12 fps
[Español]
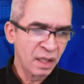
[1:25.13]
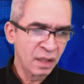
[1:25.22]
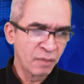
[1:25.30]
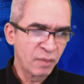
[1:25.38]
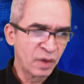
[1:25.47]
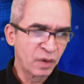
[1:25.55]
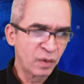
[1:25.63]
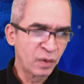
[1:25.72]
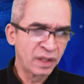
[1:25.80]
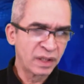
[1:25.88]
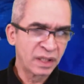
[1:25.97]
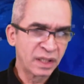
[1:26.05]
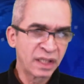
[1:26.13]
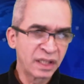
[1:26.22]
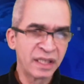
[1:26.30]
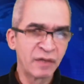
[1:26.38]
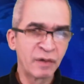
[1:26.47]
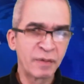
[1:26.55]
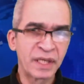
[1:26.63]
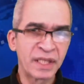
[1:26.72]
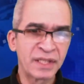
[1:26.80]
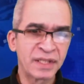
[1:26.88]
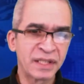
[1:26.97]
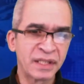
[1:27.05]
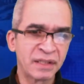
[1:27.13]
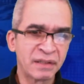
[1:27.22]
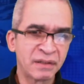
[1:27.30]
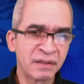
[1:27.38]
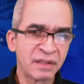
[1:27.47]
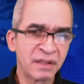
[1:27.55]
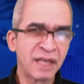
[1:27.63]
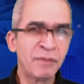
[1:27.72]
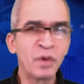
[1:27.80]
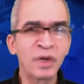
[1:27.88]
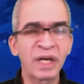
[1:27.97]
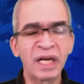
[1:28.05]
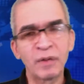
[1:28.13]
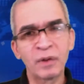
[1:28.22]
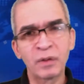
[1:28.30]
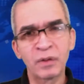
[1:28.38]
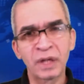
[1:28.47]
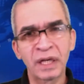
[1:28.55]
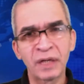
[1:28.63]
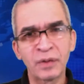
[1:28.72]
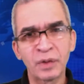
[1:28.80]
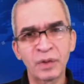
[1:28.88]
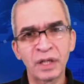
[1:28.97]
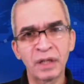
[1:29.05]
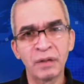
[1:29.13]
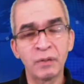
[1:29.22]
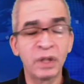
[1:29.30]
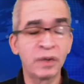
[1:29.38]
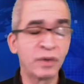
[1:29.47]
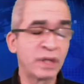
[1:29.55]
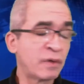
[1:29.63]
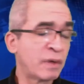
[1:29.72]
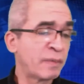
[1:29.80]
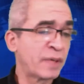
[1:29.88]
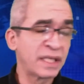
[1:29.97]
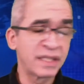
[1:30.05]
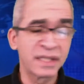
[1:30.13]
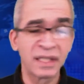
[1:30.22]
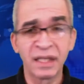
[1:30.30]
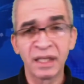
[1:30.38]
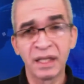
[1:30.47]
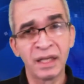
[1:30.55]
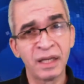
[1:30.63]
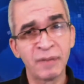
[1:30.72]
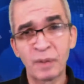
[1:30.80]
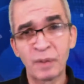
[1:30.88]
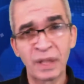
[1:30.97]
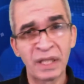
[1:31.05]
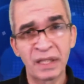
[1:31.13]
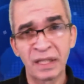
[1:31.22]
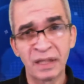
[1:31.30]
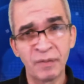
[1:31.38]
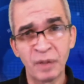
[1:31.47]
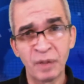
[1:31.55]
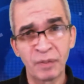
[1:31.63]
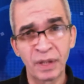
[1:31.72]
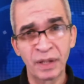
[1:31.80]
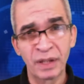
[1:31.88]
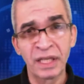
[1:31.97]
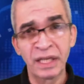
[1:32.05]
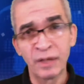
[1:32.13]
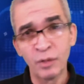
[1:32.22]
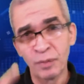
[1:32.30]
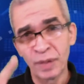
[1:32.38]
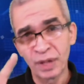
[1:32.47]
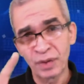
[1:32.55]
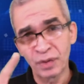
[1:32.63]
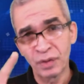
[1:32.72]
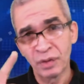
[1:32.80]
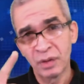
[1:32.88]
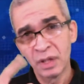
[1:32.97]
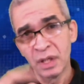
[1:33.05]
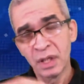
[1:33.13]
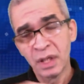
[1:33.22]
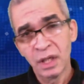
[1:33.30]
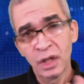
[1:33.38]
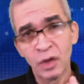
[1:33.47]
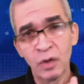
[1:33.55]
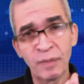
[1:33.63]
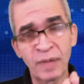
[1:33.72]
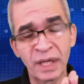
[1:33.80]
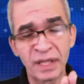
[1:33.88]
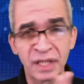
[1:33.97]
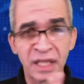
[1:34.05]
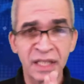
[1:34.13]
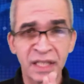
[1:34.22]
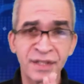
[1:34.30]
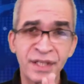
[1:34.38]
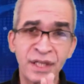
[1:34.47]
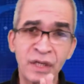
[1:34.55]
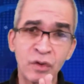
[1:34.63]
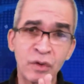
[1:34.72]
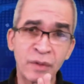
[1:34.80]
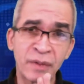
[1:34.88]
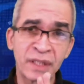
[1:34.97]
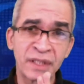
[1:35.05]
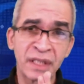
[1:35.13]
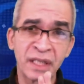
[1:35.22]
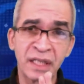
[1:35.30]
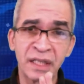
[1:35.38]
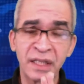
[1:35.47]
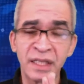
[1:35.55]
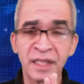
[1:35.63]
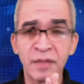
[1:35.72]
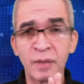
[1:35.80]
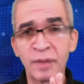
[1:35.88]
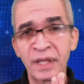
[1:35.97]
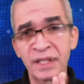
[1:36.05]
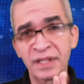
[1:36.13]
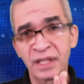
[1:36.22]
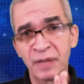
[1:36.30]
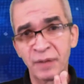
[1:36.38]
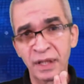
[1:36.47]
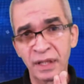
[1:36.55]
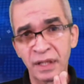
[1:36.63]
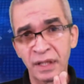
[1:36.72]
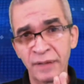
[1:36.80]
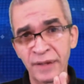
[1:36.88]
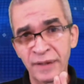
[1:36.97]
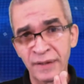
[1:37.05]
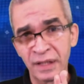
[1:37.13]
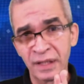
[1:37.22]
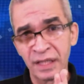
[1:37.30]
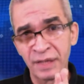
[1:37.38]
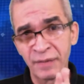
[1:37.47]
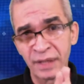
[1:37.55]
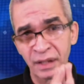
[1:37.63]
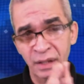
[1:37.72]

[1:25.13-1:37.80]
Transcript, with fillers: me doy cuenta que ya no aparecen. Es muy raro encontrar usted, bueno, ya no aparece la papeleta de, mil de un peso no aparece la de 5, no aparece la de 10, no aparece la de 20.